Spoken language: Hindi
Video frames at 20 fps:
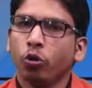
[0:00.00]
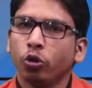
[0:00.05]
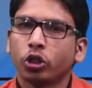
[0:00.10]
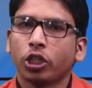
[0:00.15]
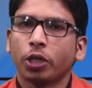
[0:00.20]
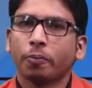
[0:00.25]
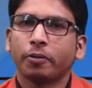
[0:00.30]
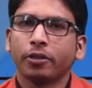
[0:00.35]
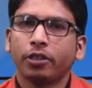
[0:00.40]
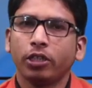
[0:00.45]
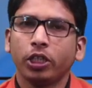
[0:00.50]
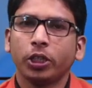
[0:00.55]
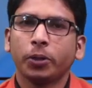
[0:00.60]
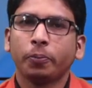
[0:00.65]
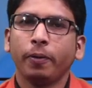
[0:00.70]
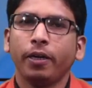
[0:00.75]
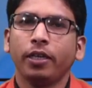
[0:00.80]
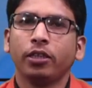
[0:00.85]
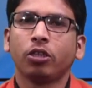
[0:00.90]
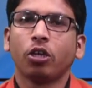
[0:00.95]
उत्तर
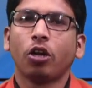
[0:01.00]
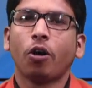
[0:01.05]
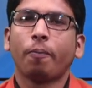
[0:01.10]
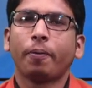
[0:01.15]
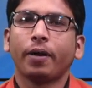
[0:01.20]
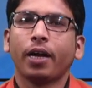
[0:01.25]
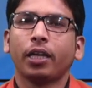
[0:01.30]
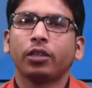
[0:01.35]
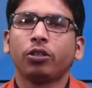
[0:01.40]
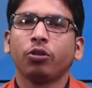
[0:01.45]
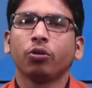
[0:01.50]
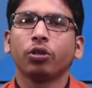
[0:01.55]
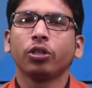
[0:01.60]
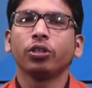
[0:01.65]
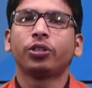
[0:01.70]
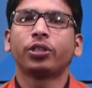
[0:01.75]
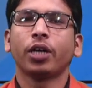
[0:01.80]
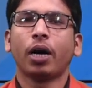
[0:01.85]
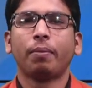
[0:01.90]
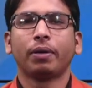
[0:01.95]
प्रदेश में इंदौर अपराधियों
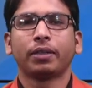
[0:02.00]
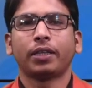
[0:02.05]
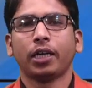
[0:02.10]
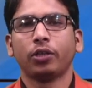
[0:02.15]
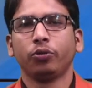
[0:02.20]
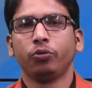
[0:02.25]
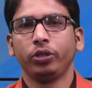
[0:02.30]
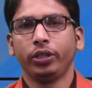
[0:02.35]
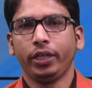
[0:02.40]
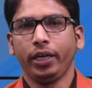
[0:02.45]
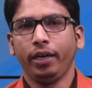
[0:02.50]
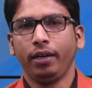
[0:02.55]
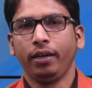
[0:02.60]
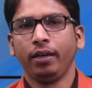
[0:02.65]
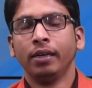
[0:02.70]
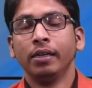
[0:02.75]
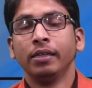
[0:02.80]
की शामत आई हुई है